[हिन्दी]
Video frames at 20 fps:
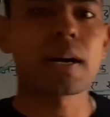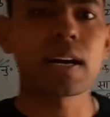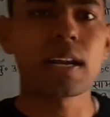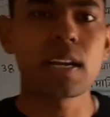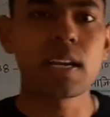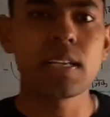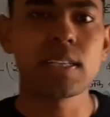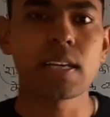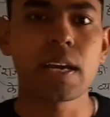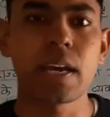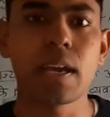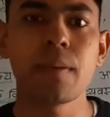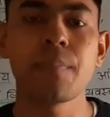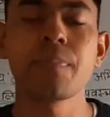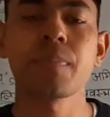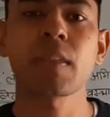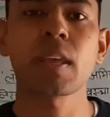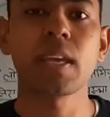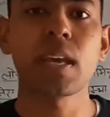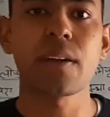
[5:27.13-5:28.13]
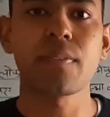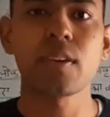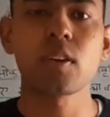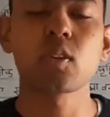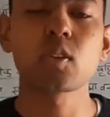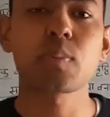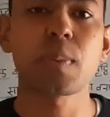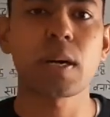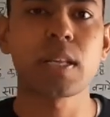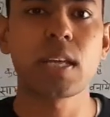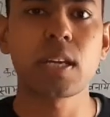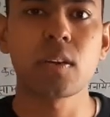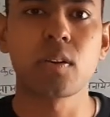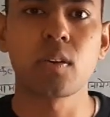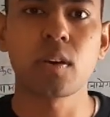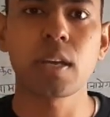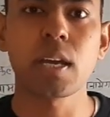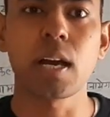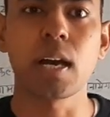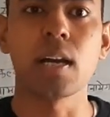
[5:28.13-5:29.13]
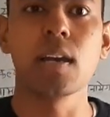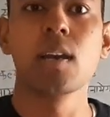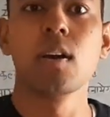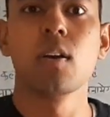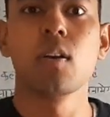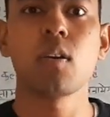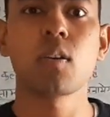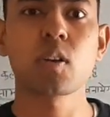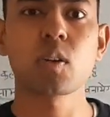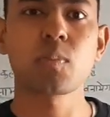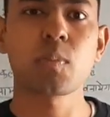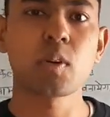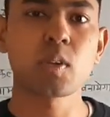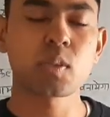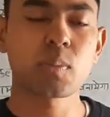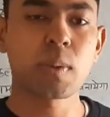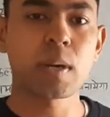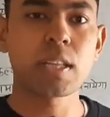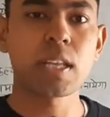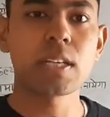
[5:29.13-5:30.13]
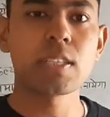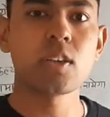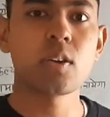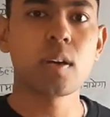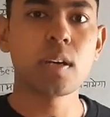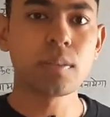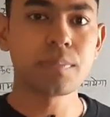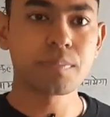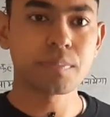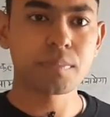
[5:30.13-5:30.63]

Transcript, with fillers: कर ली जाए या फिर उत्पादन हो गया और उत्पादन जो है